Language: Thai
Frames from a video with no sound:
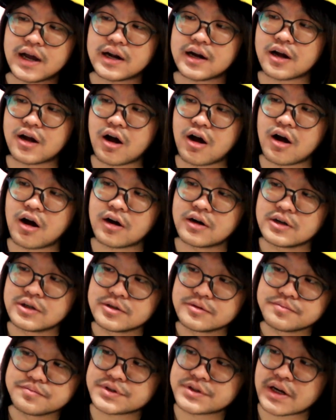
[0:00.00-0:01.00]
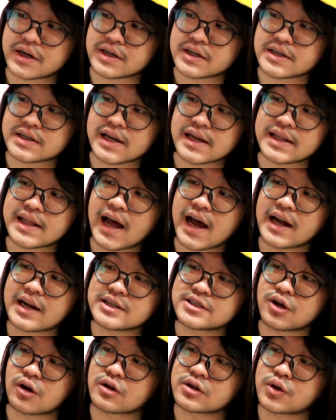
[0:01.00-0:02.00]
แล้วก็ใส่กีตาร์
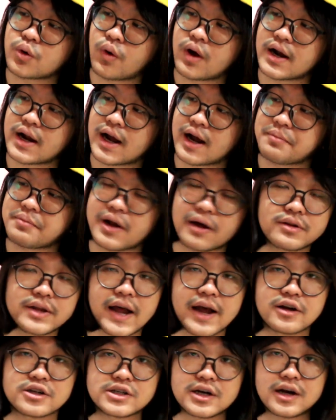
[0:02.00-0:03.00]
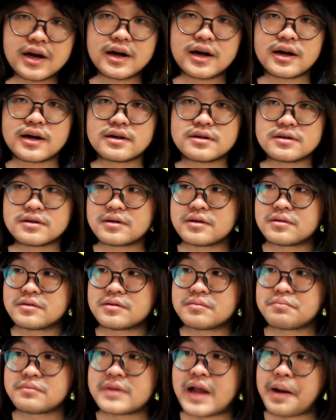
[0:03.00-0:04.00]
ได้สองตัวนะครับแล้วแต่จะ
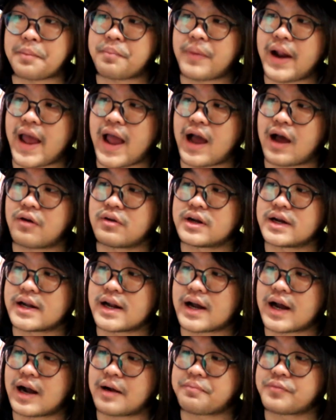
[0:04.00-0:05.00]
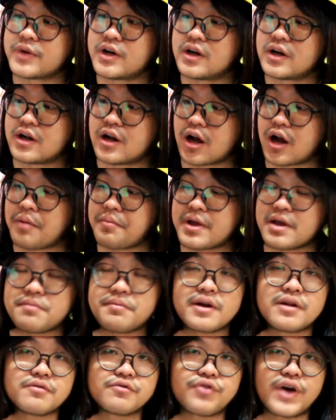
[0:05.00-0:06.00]
ดัดแปลงเอาเลยนะครับแล้วก็มี
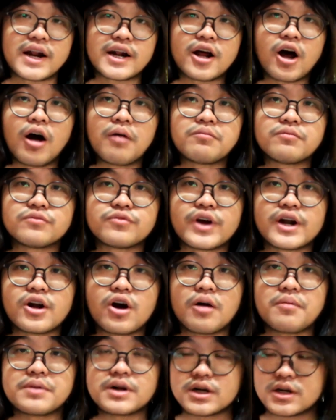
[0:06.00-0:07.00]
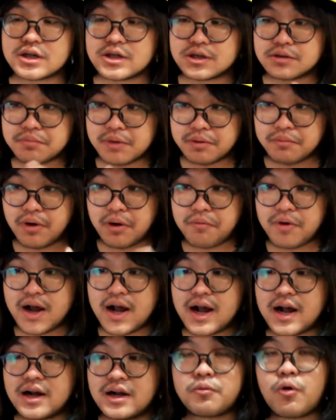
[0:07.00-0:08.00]
เป็นแฟนทอมแฟนทอมก็คือเหมือนแบบ
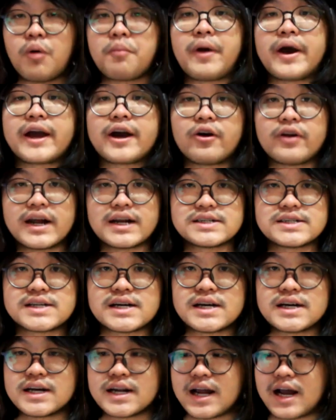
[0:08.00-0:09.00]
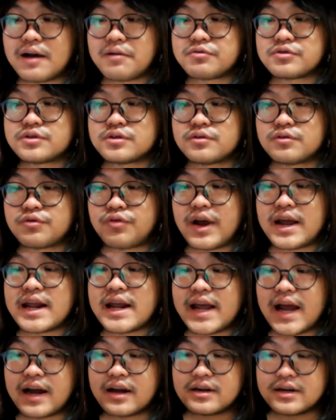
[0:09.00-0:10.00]
ว่าพวกไมค์คอนเดนเซอร์นะครับไฟ
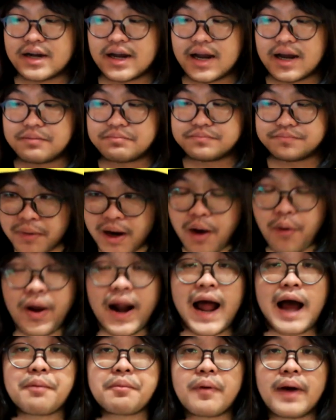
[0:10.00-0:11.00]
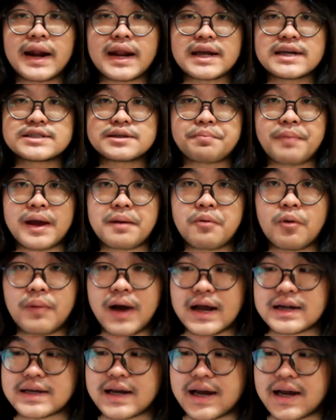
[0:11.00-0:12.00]
เลี้ยงนะครับคร่าวๆประมาณนี้สเปคผม
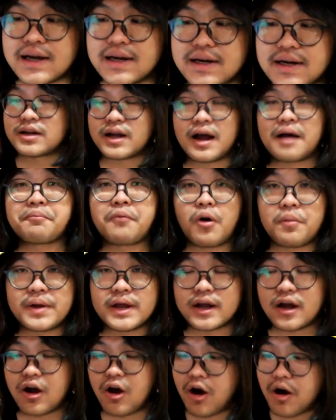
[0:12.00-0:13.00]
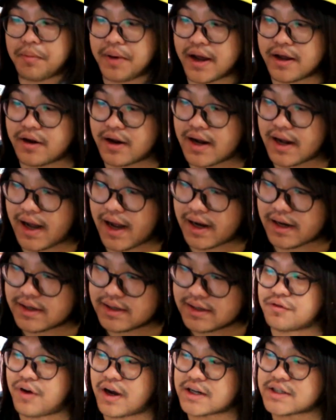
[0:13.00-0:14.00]
อาจจะถ้าบอกผิดก็ขออภัยด้วยละกัน
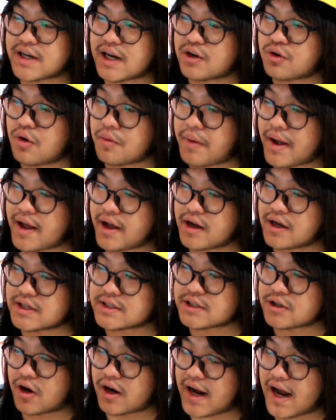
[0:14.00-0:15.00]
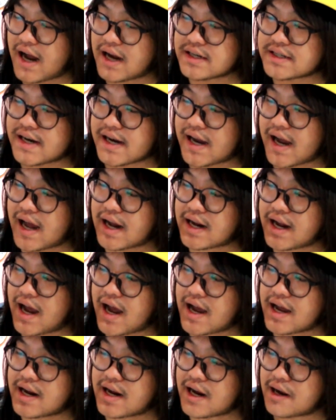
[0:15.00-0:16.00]
ฟังก์ชันทั่วไปก็ค่อนข้างใช้งาน
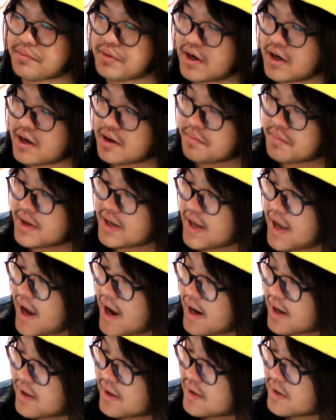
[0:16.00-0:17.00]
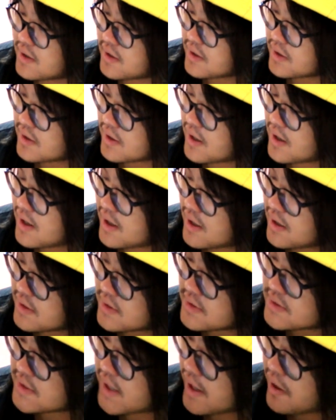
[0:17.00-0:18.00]
ง่ายนะครับมีแยก
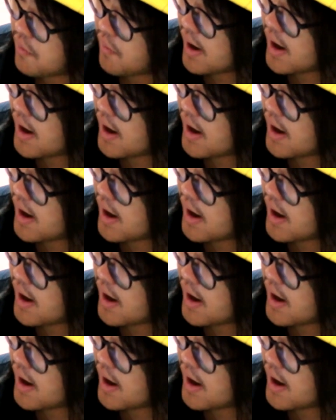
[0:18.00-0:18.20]
ซ้ายข